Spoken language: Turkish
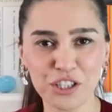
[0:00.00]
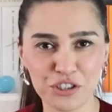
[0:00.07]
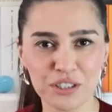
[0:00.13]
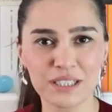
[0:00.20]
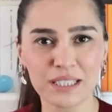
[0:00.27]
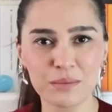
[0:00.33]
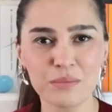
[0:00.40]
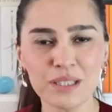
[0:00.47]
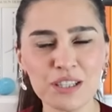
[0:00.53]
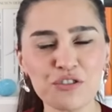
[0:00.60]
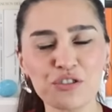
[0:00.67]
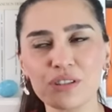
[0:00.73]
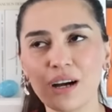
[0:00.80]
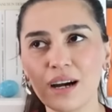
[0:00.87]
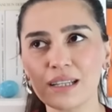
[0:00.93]
yaşadığımız
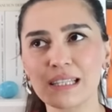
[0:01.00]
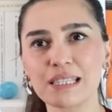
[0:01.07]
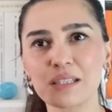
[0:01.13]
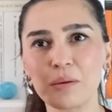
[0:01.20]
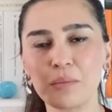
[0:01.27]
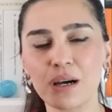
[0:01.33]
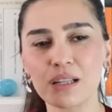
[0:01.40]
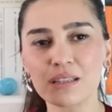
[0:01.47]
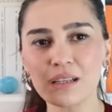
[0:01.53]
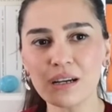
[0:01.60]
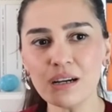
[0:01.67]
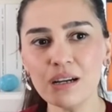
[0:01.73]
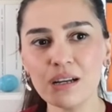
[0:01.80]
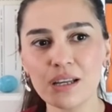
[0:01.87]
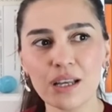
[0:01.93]
için aynı
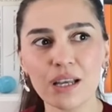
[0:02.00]
zamanda